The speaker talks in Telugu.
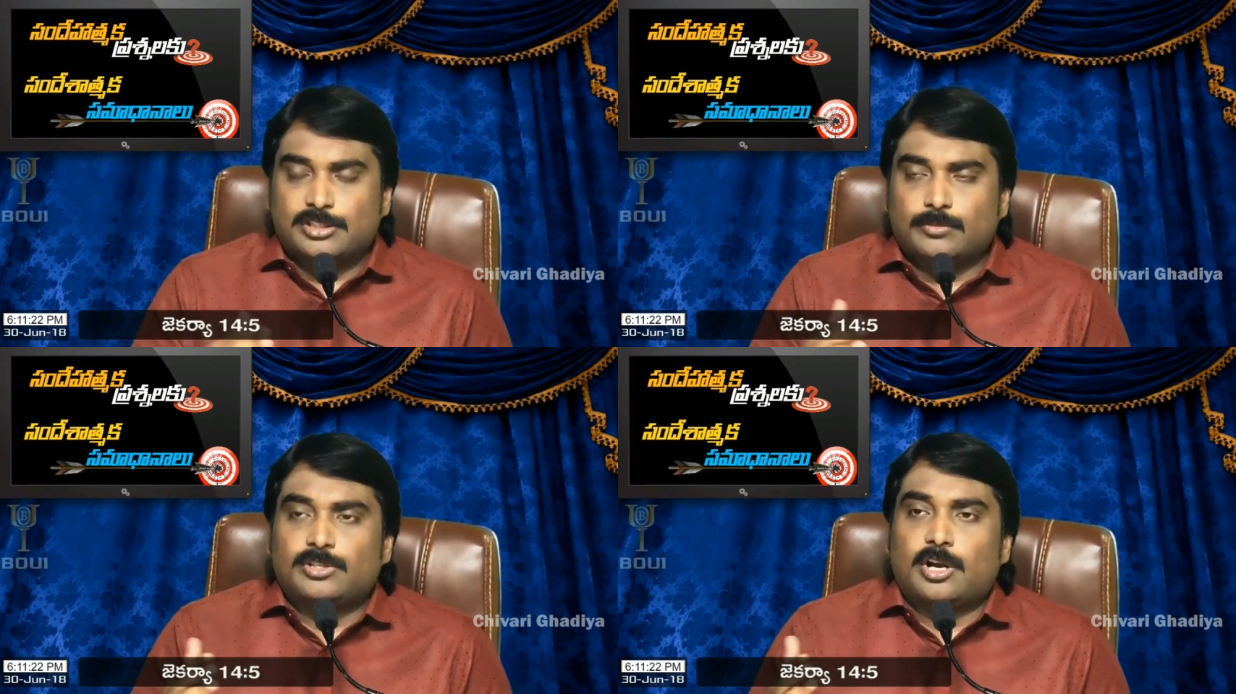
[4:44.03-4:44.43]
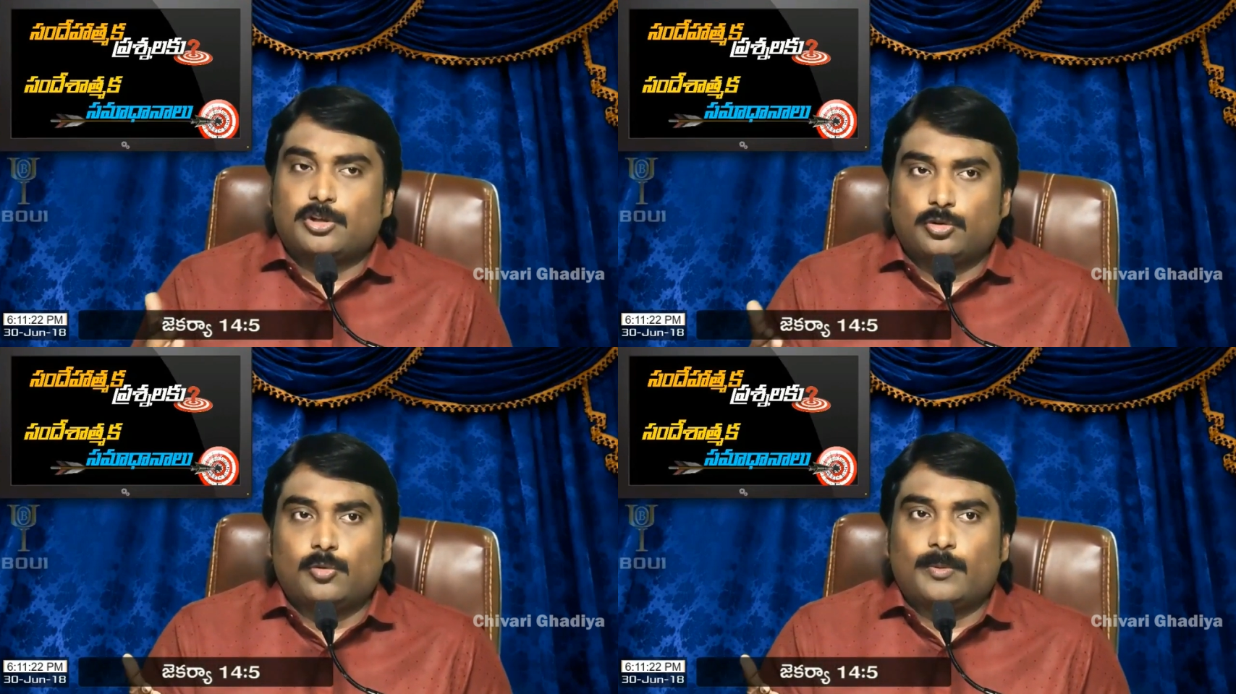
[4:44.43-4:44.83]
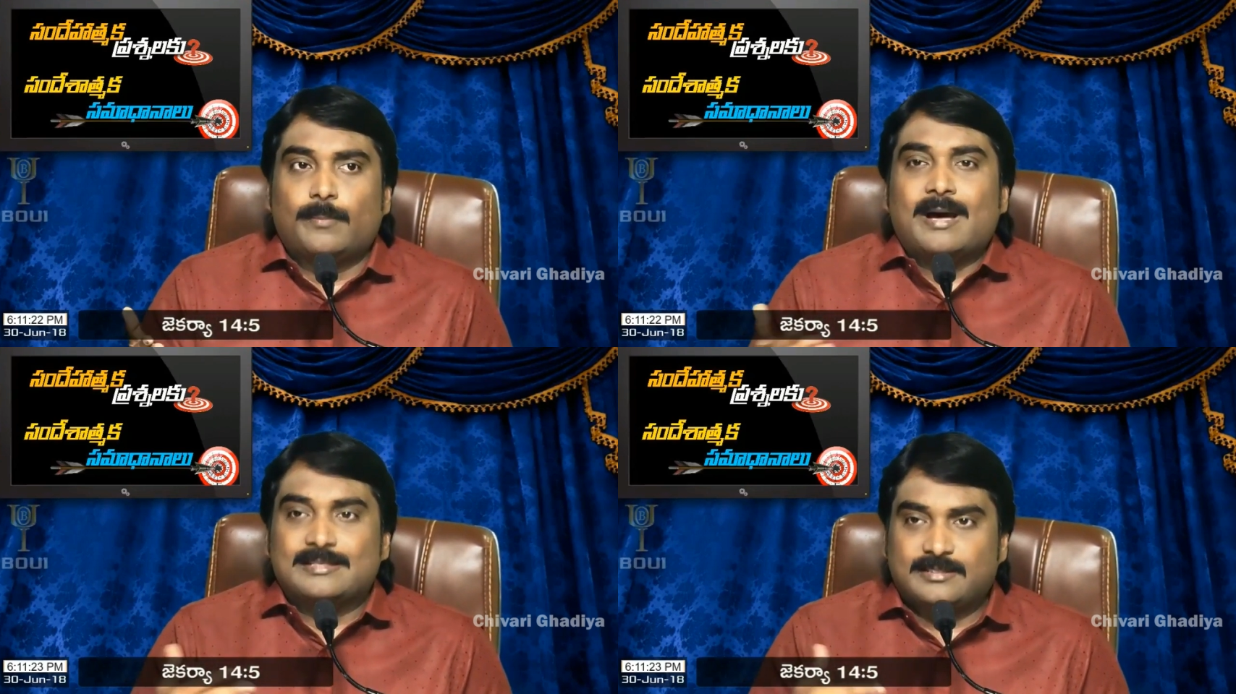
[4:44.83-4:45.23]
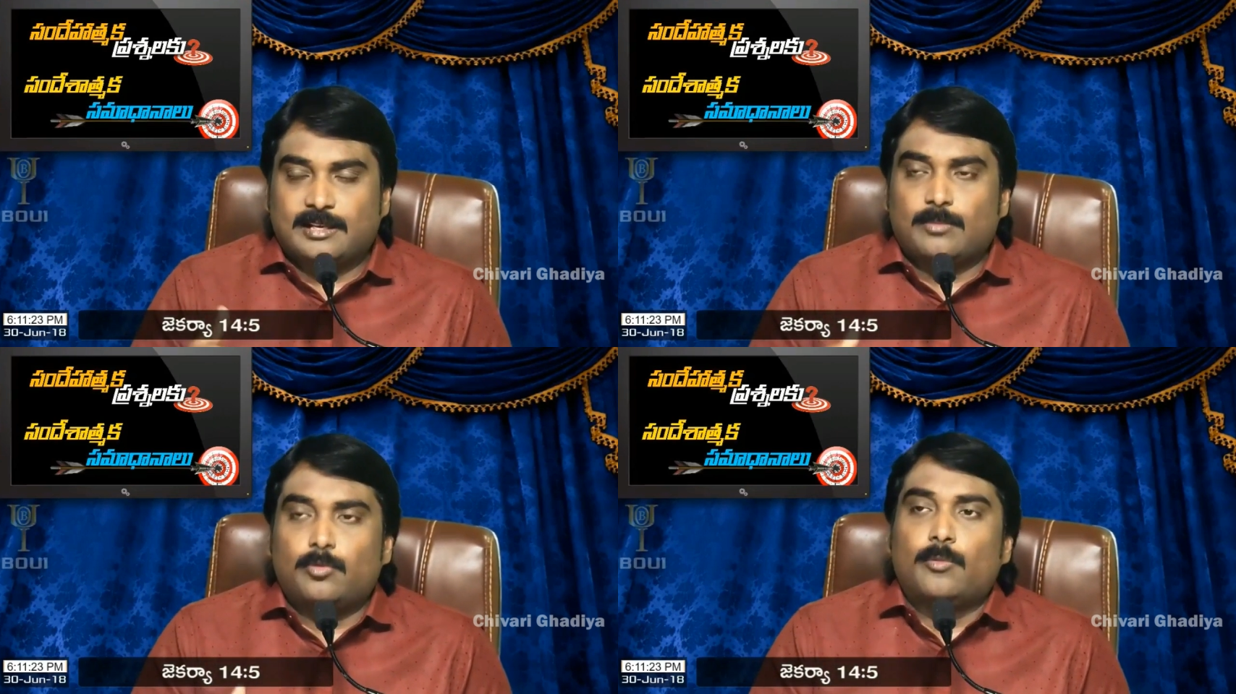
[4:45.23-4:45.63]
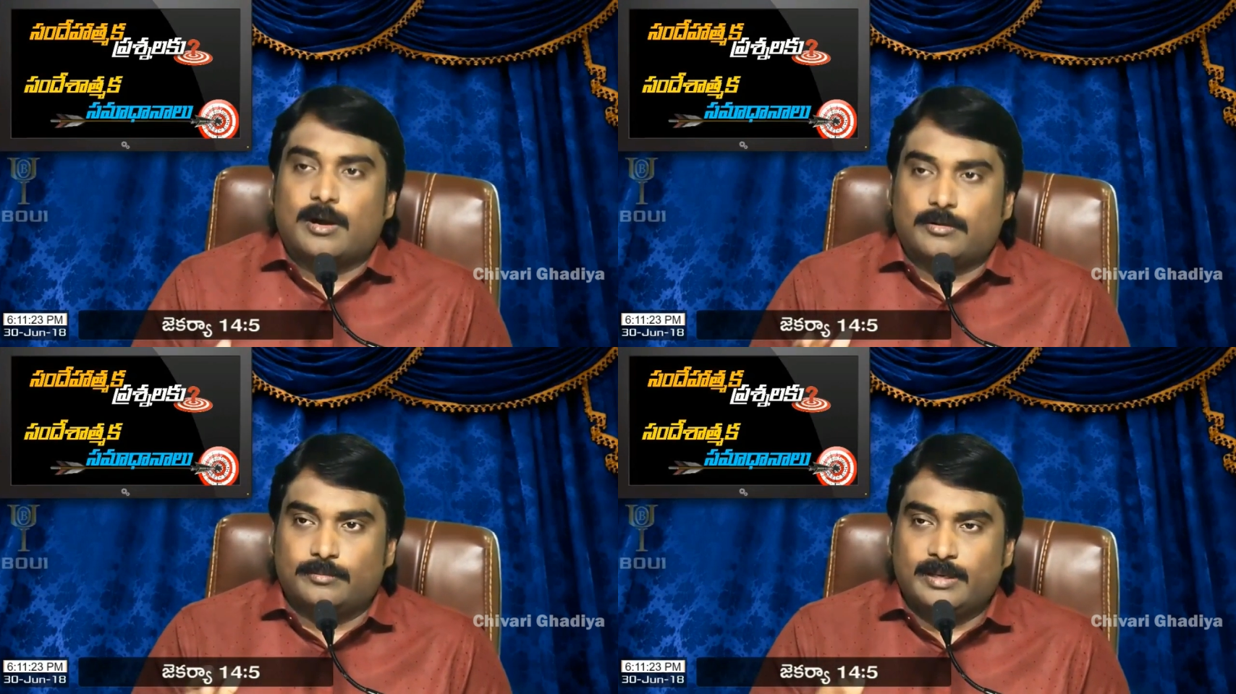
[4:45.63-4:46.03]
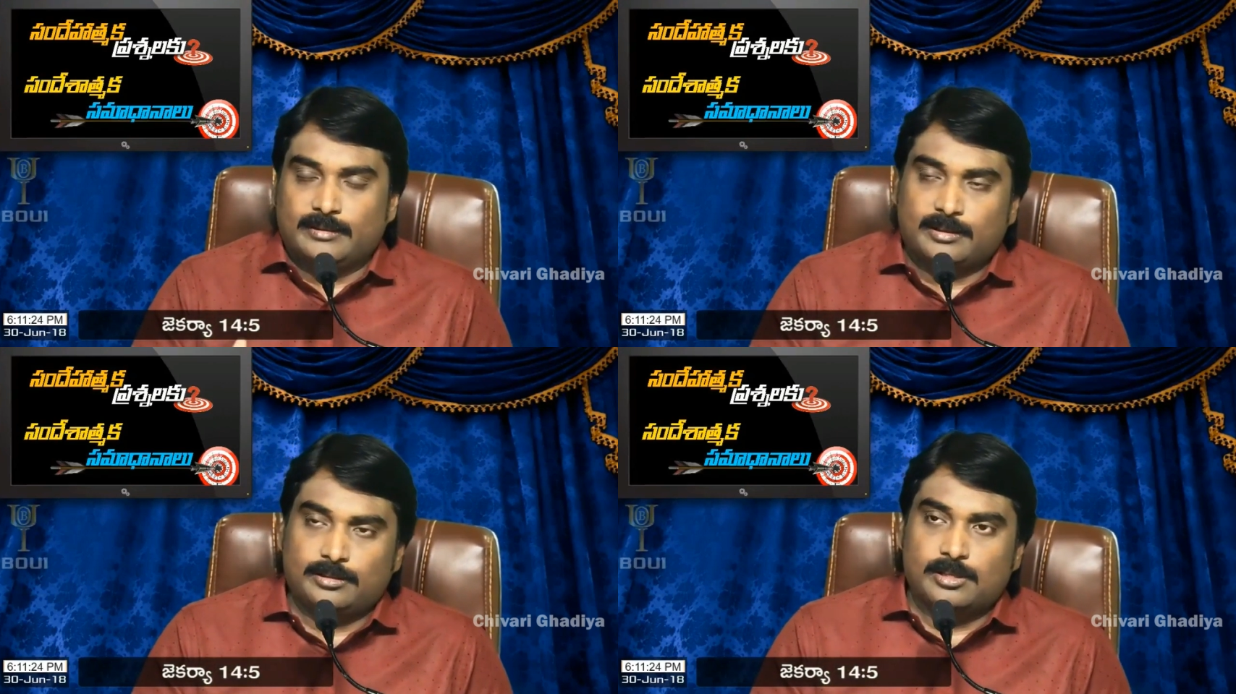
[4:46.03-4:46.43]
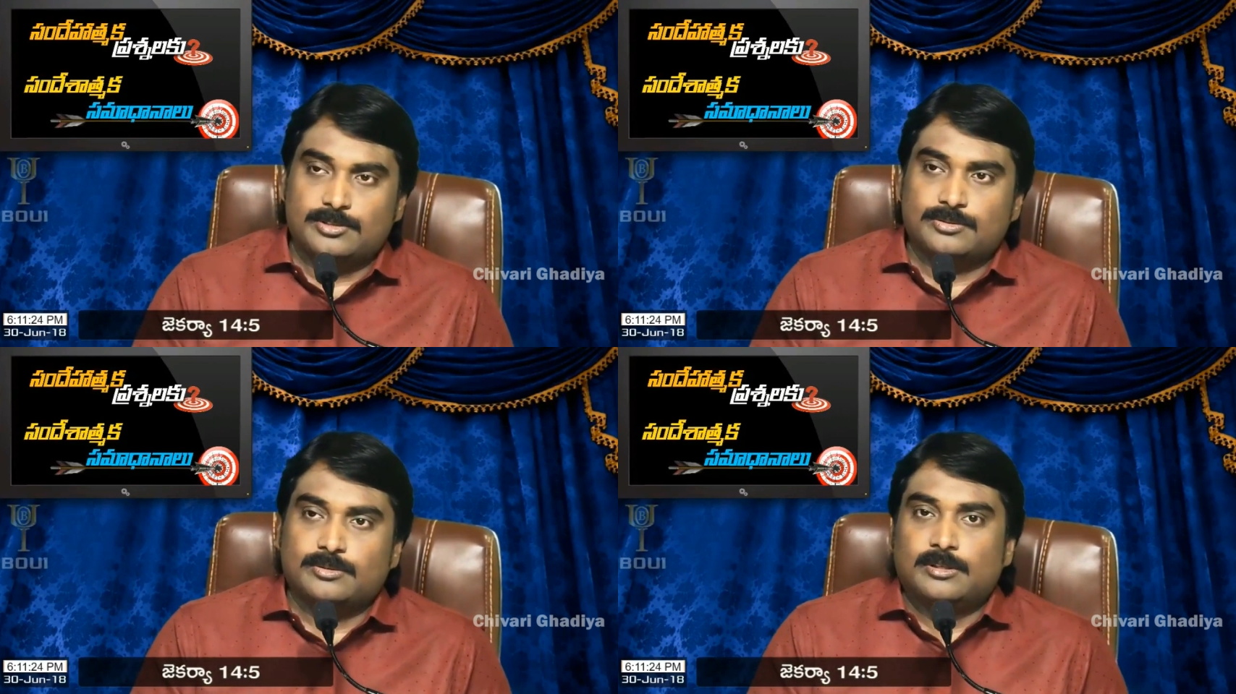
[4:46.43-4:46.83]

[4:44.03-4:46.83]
సముద్రానికి తూర్పున పాలస్తీనా భూభాగం మీ అందరికీ తెలుసు